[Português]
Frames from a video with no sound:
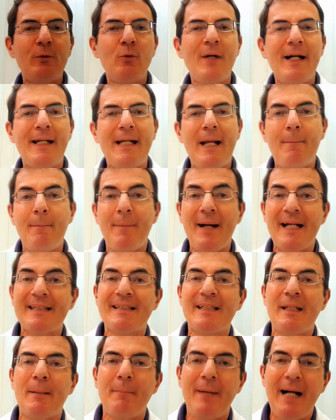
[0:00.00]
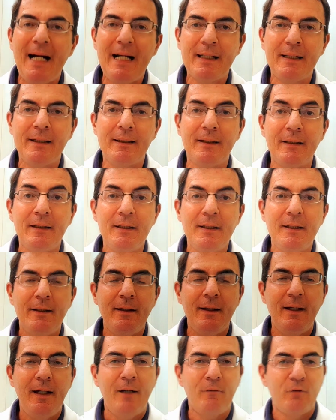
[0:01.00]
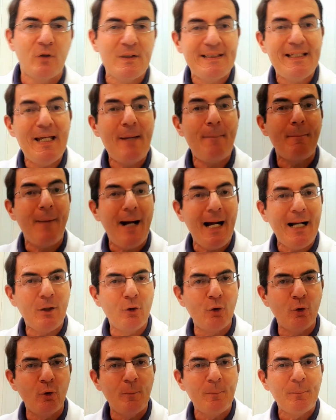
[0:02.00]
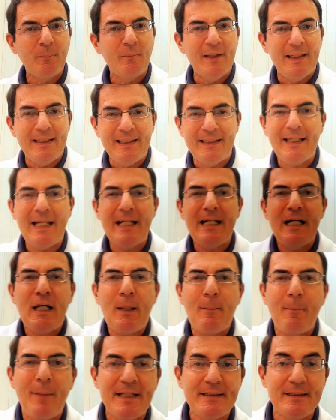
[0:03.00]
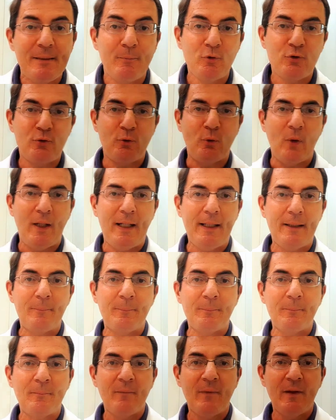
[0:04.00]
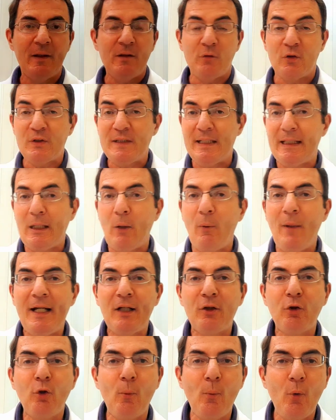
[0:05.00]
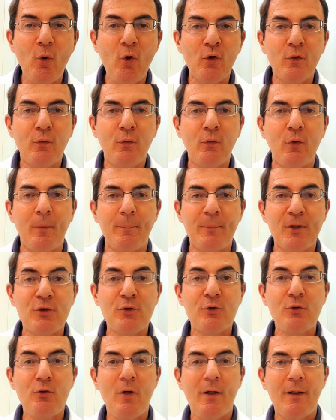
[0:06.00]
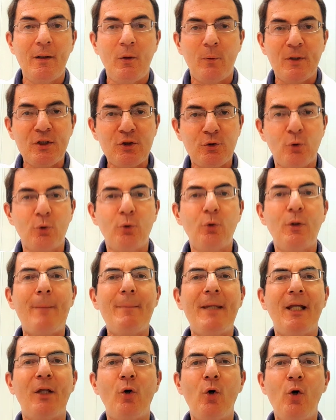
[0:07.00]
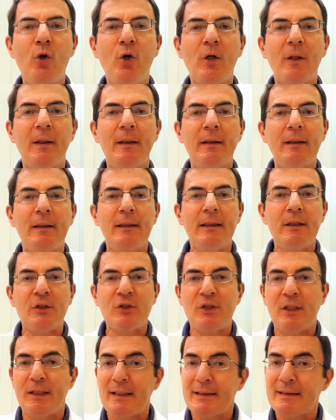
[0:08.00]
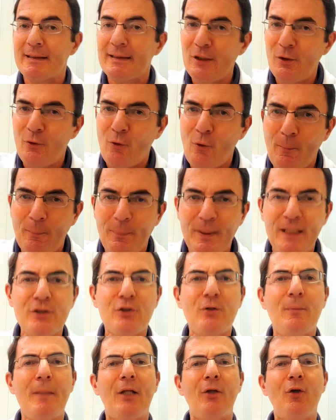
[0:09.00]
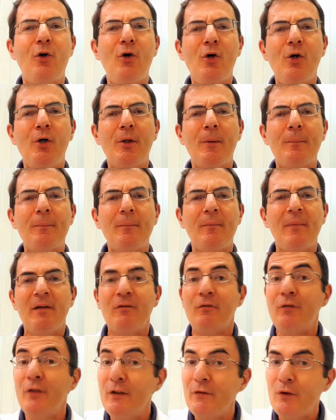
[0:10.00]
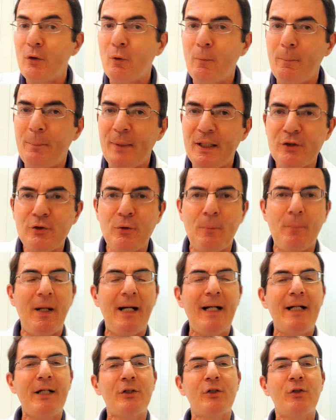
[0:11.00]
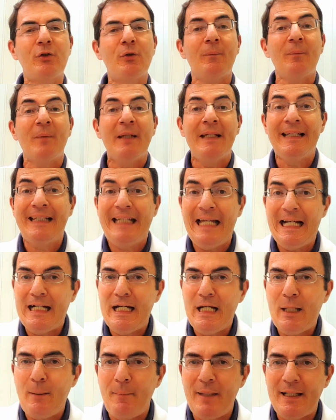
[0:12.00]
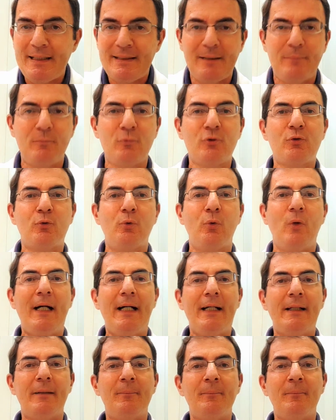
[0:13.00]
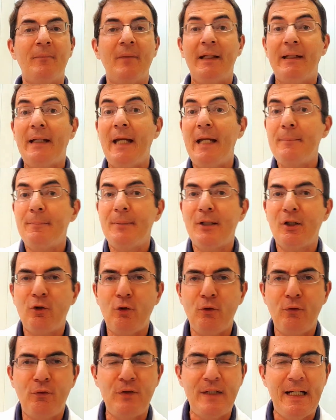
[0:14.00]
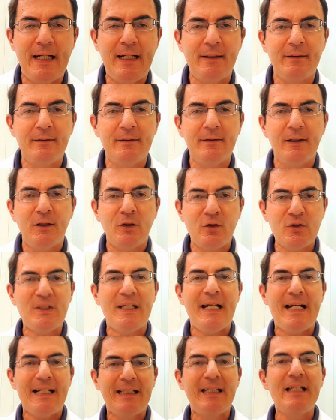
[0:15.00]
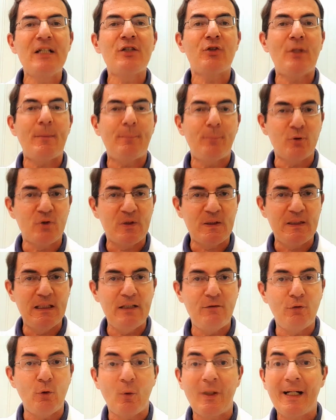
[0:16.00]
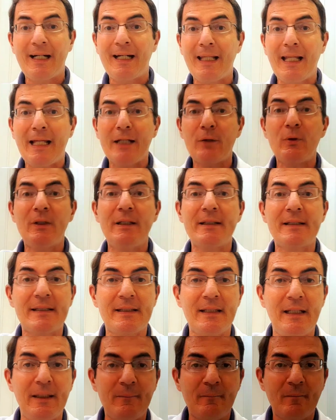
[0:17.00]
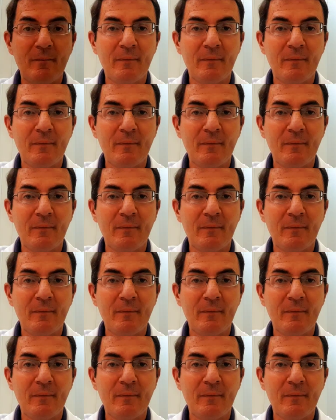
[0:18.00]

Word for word: ganhar massa magra? Você é magro e quer ganhar massa muscular? Você que é o ectomorfo, a pessoa com estrutura menor, já nasceu com peso menor, vive com peso baixo e quer ganhar massa muscular, quer hipertrofiar? Então, será que isso é possível? Claro que sim.